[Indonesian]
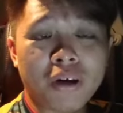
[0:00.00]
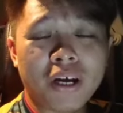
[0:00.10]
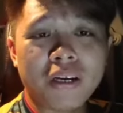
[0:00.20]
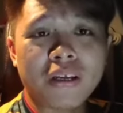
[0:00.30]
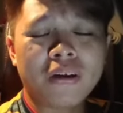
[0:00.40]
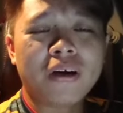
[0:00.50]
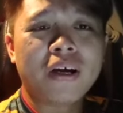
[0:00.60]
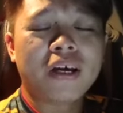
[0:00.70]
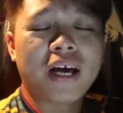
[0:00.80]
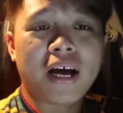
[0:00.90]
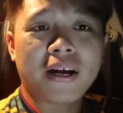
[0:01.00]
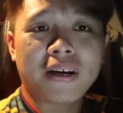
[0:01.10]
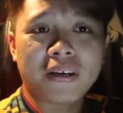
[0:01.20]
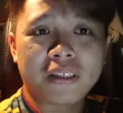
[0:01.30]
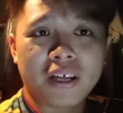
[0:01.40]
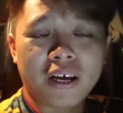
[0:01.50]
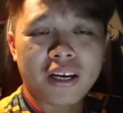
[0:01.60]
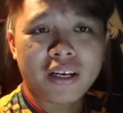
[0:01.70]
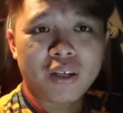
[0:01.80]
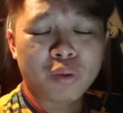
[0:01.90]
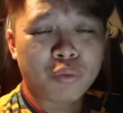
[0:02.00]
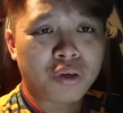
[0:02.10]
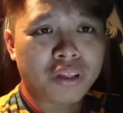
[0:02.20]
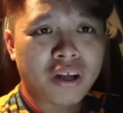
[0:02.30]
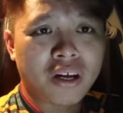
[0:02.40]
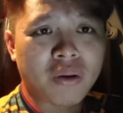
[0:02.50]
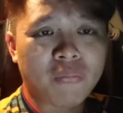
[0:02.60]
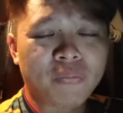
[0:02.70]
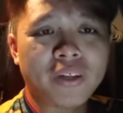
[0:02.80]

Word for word: Tun Mahathir akan ditahan ataupun ditangkap.